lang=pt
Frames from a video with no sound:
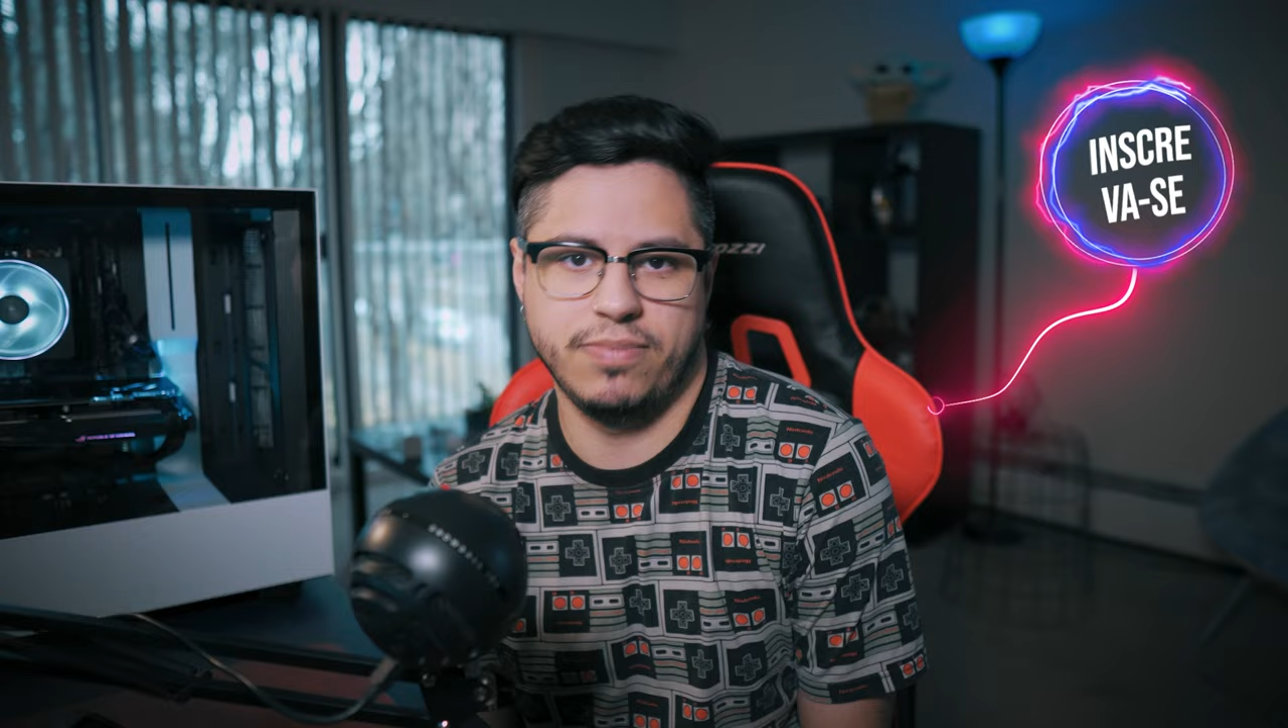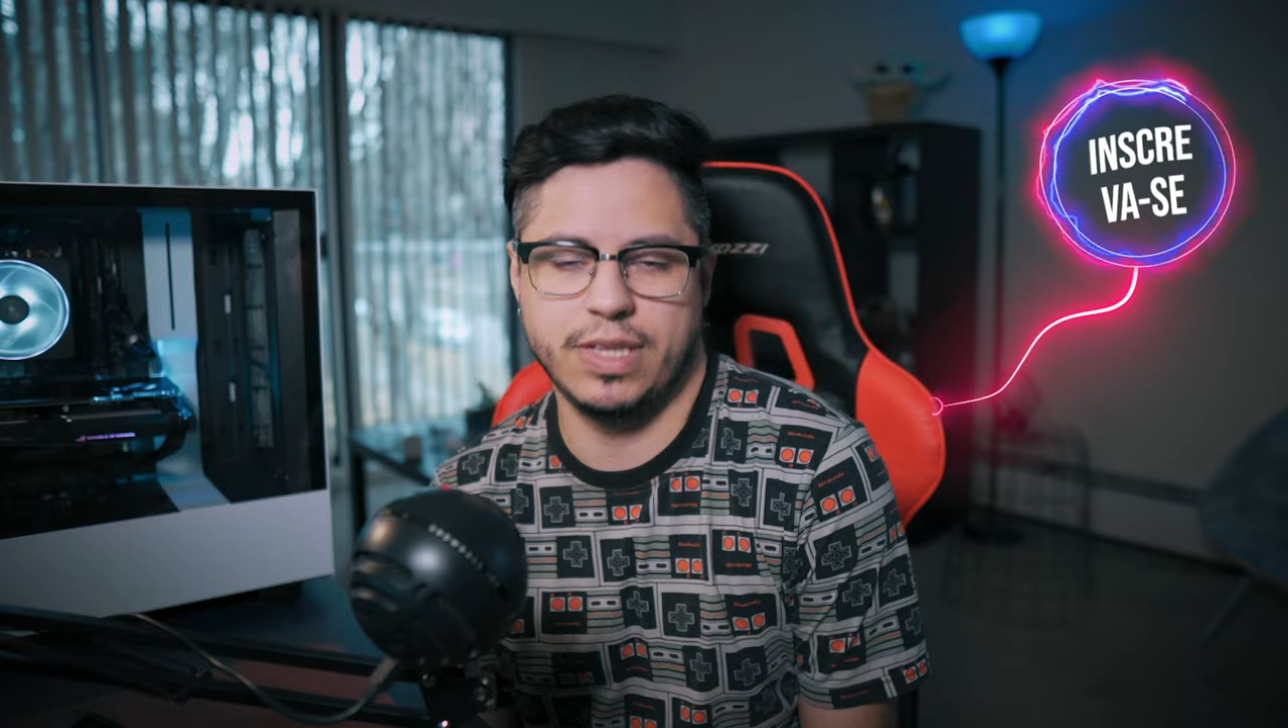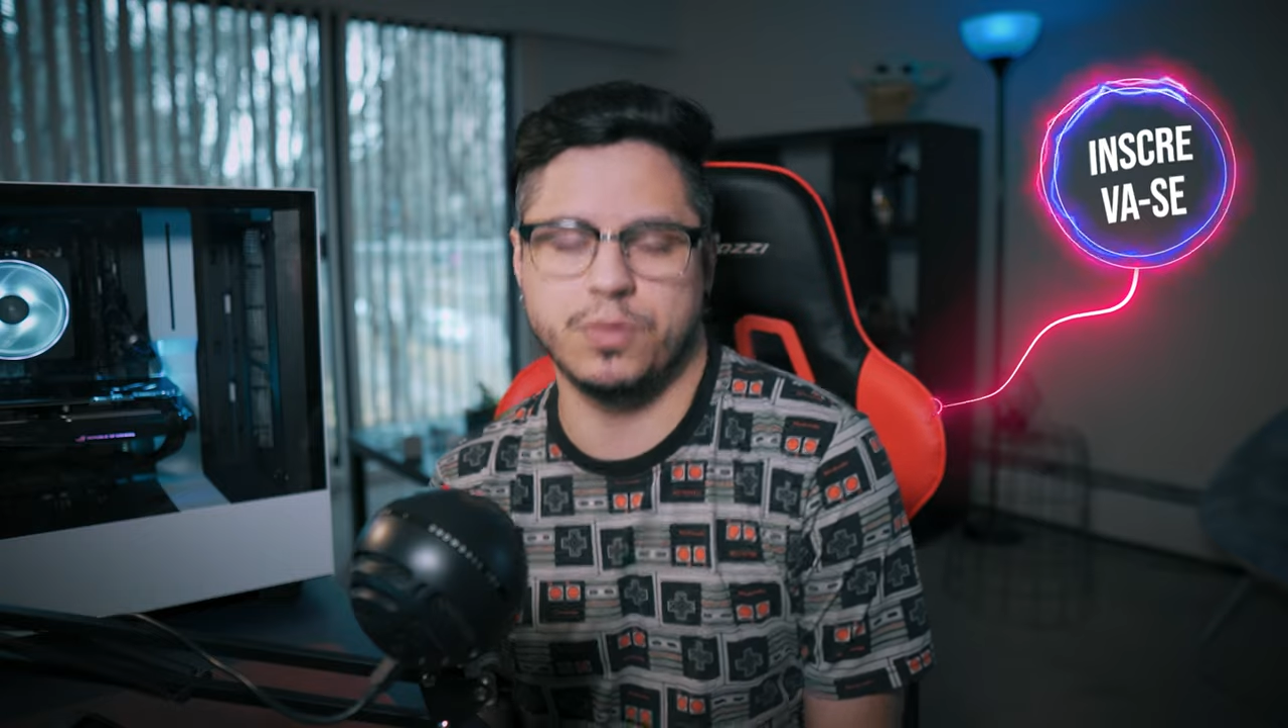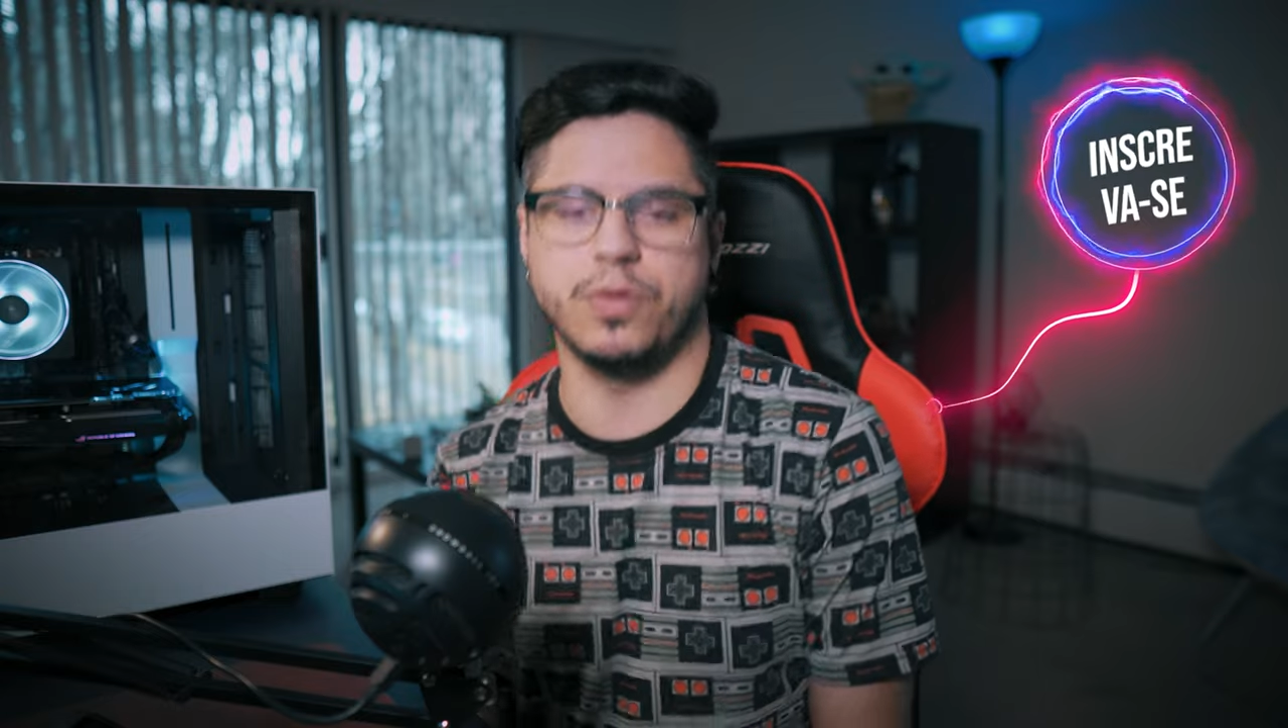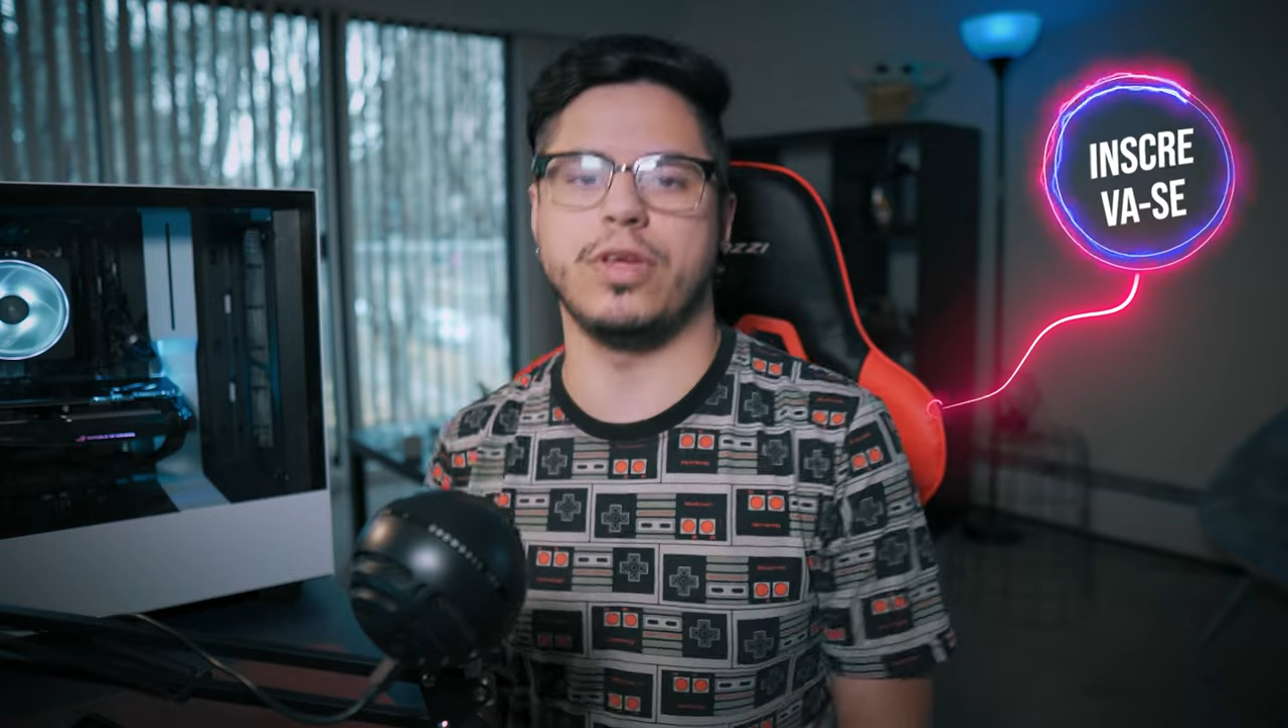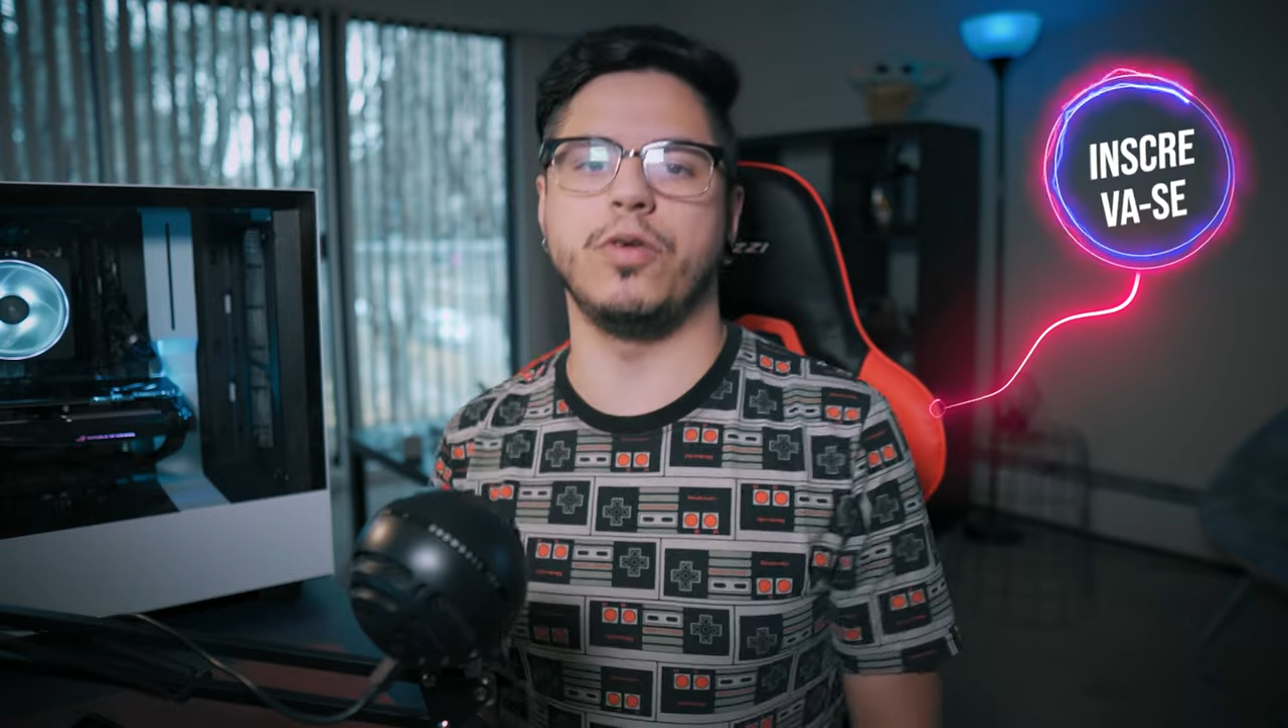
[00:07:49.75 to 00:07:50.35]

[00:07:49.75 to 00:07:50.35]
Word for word: responder